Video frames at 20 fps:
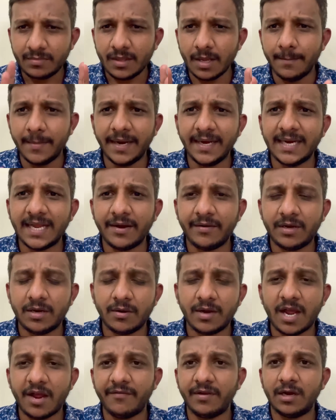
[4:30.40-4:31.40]
மைண்ட் டைவர்ட்
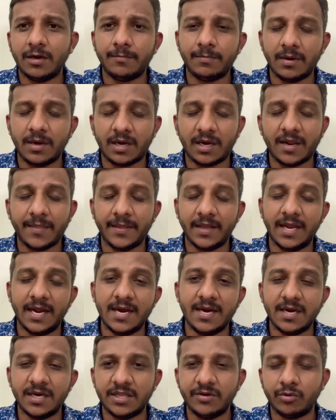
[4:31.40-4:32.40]
ஆனால் அவன் என்ன பண்ணுறான் அந்த
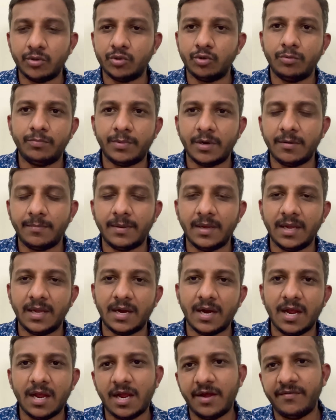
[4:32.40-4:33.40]
கன் எடுத்து இவனை ஷூட் பண்ண
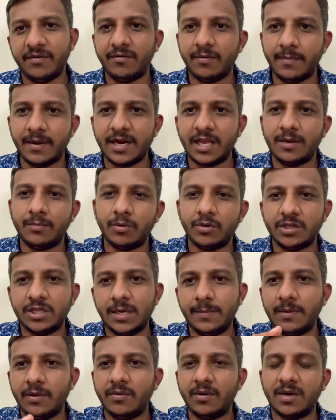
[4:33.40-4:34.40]
பார்க்குறான் அவன் இவன் மடைக்கு போட்டு
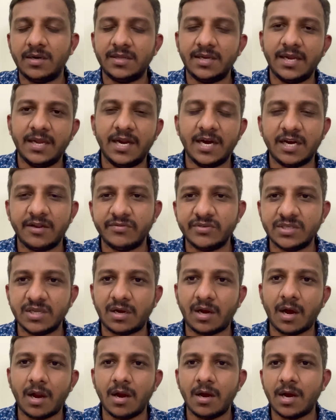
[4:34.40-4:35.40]
திருப்பி அவன் கழுத்துல கன்னை
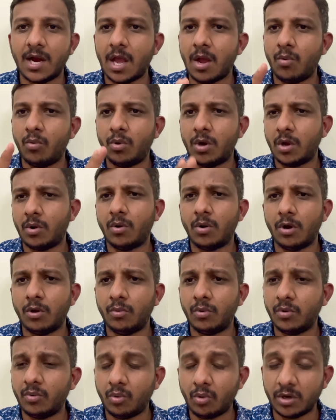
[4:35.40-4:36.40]
வச்சிடறான் நான் உன்னை
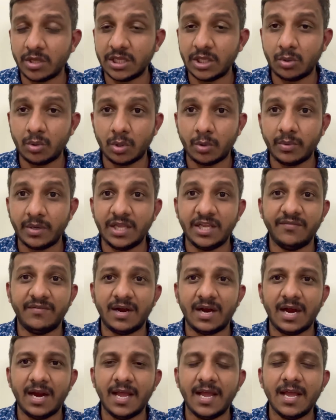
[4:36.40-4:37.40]
கொள்ளவோ குழந்தை கொள்ளவோ இங்கே
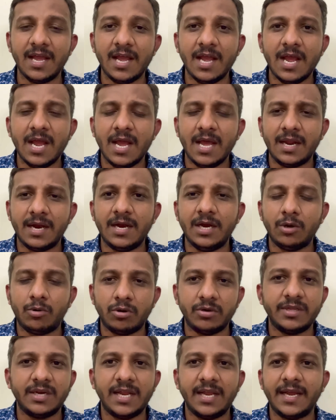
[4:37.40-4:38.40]
வரல ரெண்டு
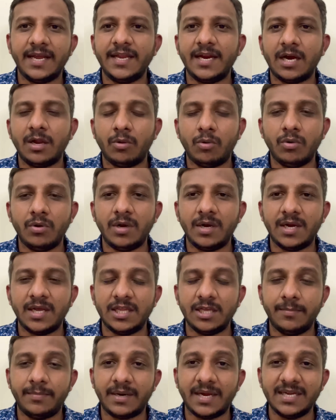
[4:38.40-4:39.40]
குழந்தைங்க என் கையால் கொண்டுட்டு
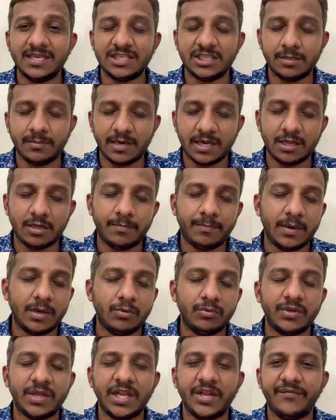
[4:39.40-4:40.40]
அதுக்கு பிராய்ச்சித்தமாக நான் அதை
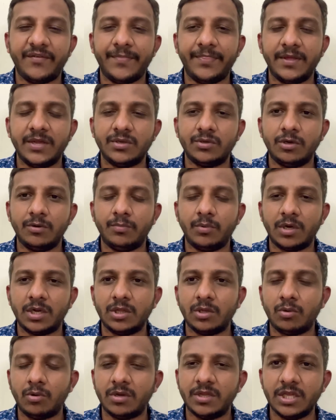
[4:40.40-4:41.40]
பண்ணணும் தான் இங்கே வந்தேன் சொல்லி போட்டு
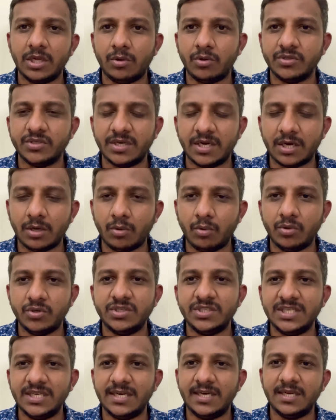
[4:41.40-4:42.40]
அந்த குழந்தைய கொஞ்ச நேரம்
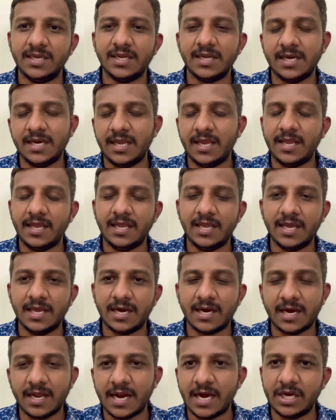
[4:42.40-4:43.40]
கொஞ்சிட்டு நீங்கள் இங்கேயே
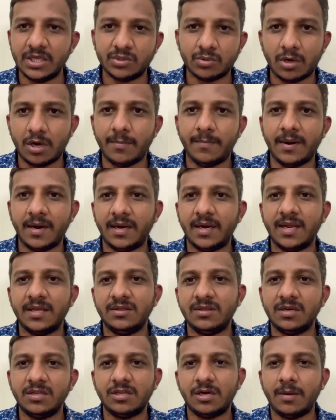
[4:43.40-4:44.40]
இருக்க நான் யார்ட்டையும் சொல்ல மாட்டேன்
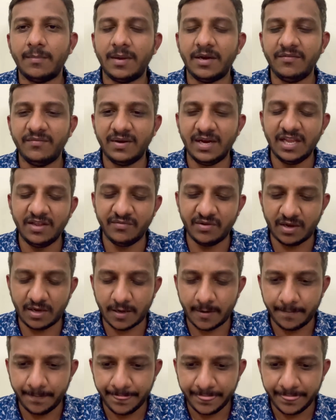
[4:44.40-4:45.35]
திருந்தின மாதிரி வெளியே வர்றான்